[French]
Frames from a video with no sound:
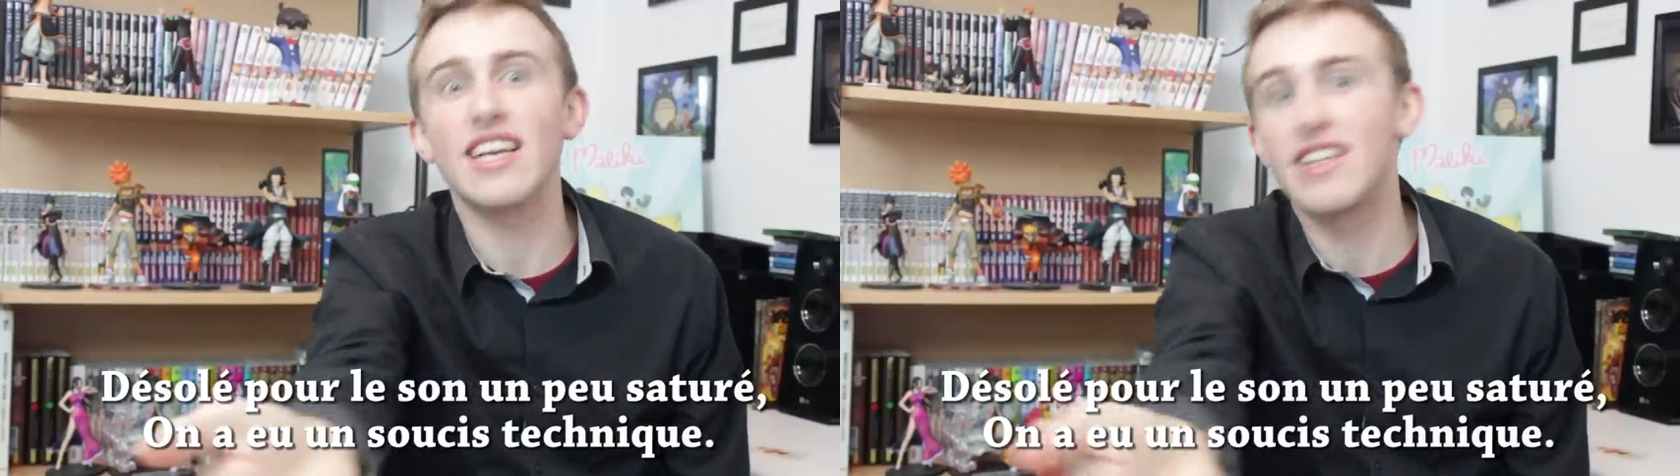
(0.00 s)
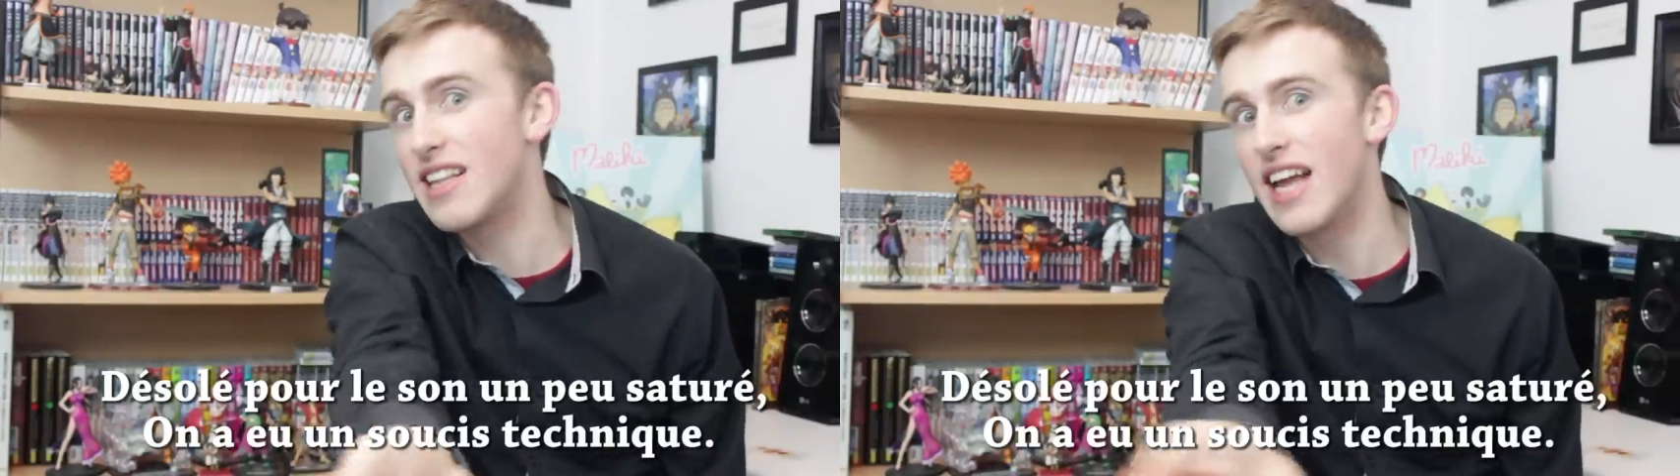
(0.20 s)

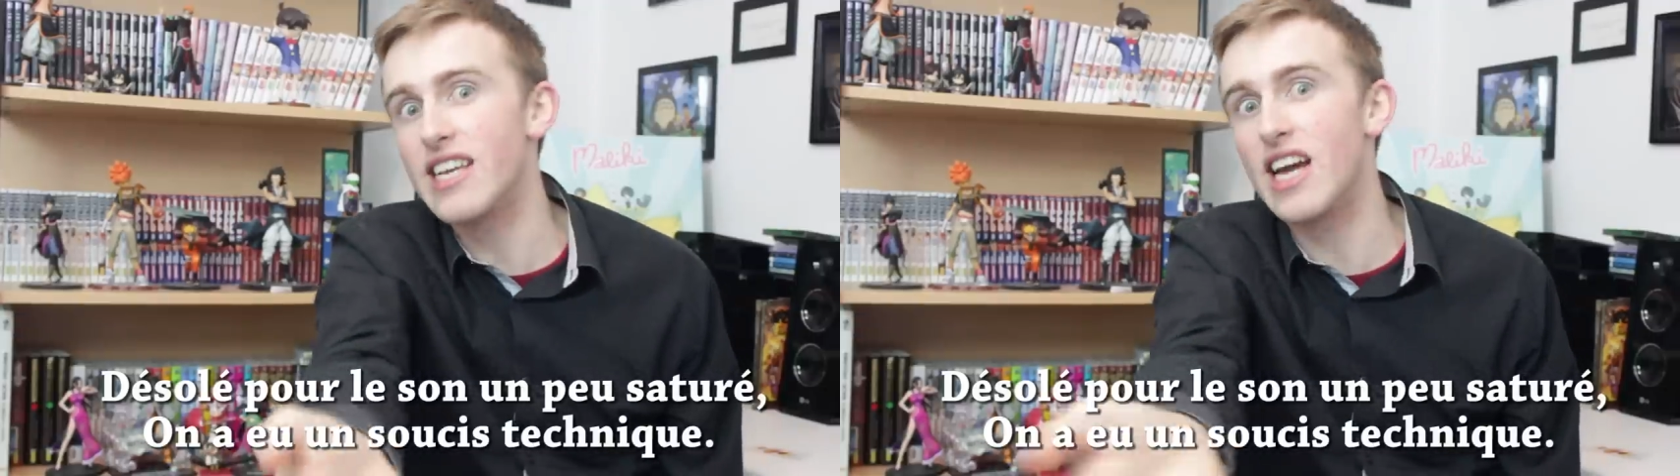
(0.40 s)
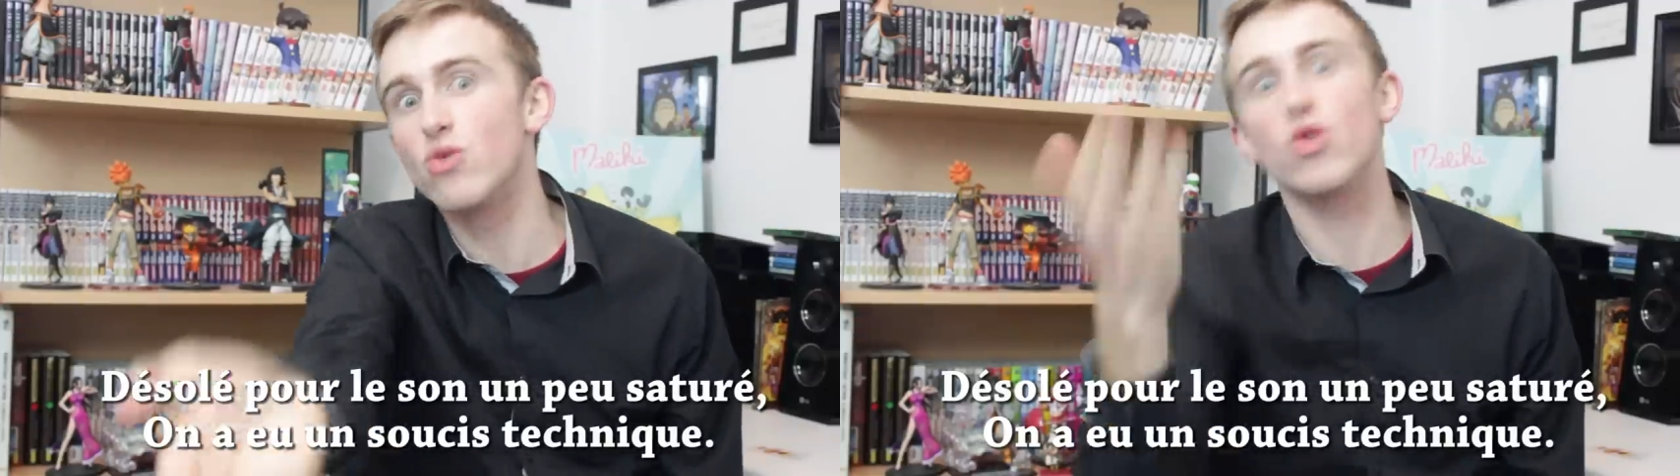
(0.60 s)
qui était
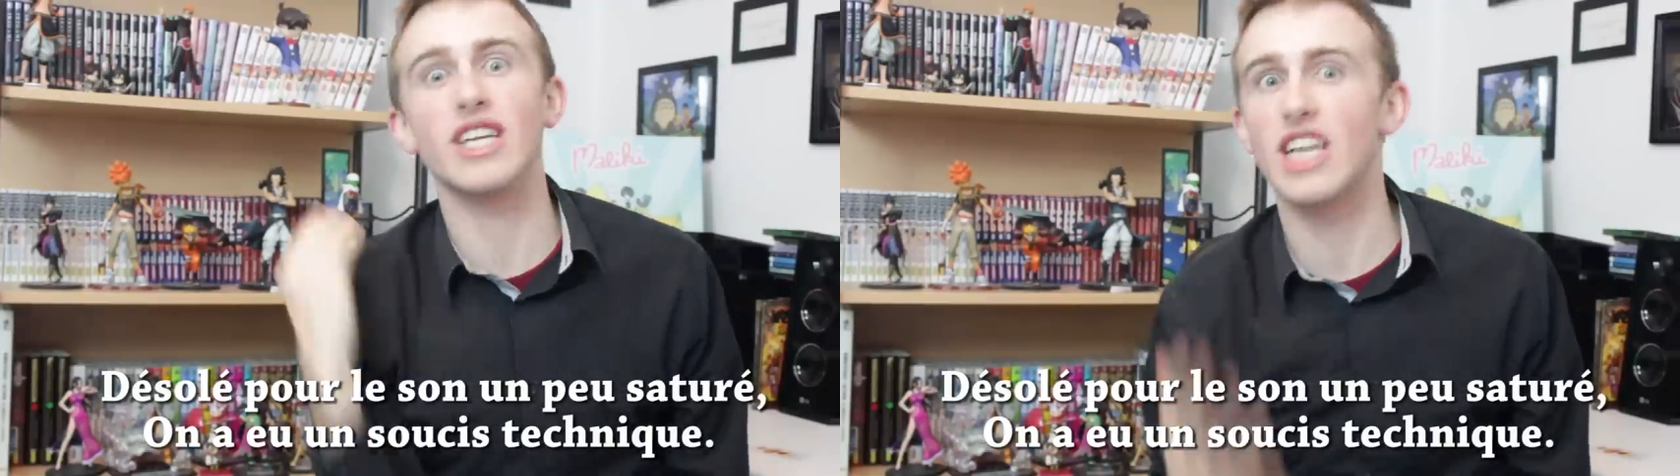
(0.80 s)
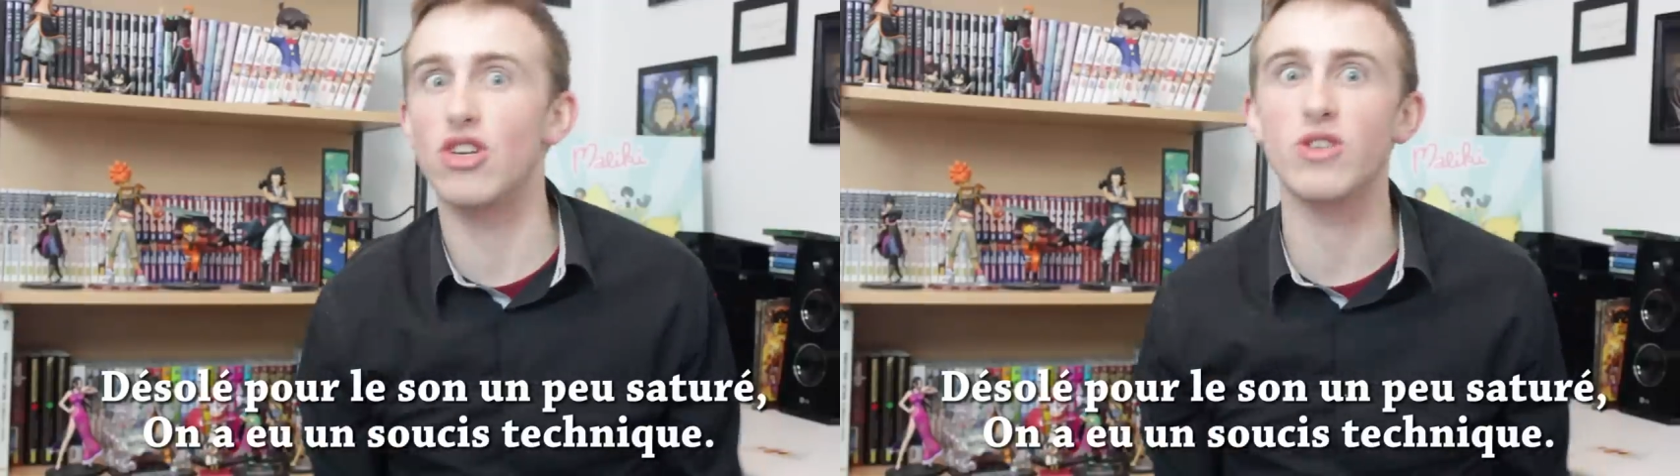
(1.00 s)
derrière nous dans
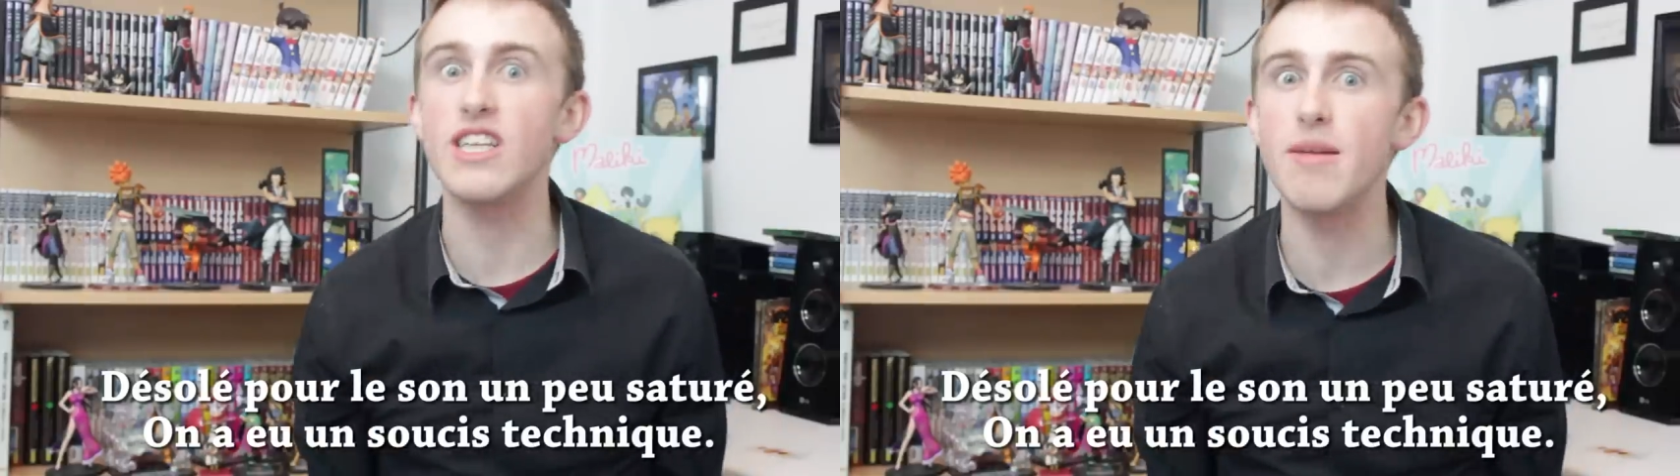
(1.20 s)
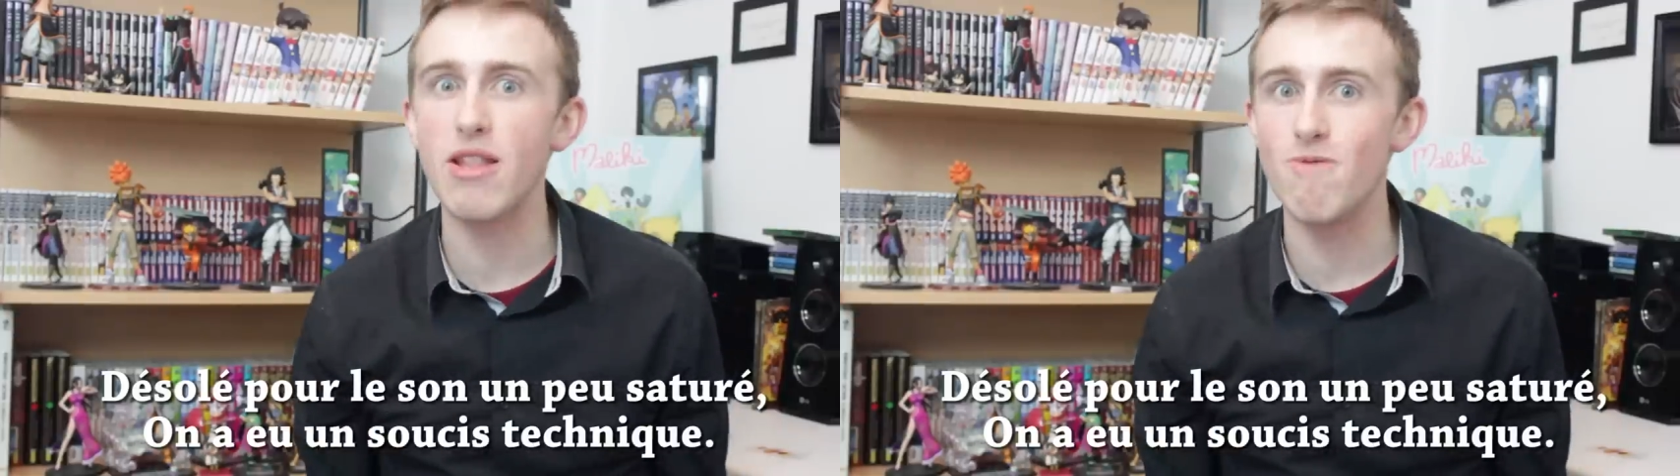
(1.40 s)
la salle de
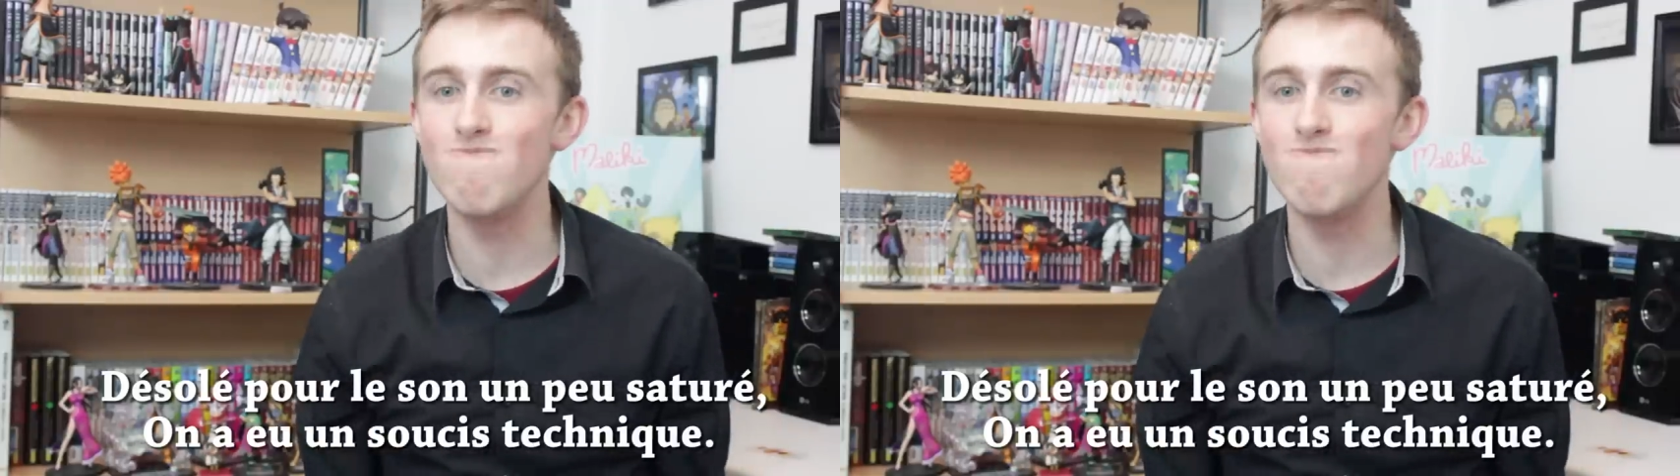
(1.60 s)
cinéma de